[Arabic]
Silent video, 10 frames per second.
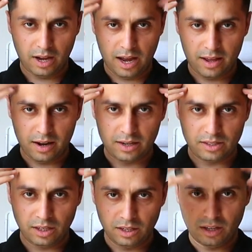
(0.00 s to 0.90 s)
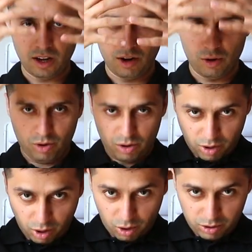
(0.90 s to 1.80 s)
على راسك أكو
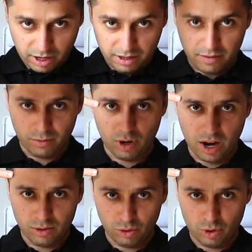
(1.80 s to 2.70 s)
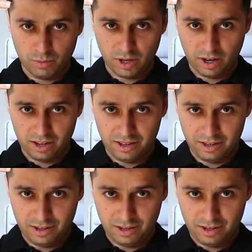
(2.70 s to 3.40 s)
قطعة أفوكادو كبيرة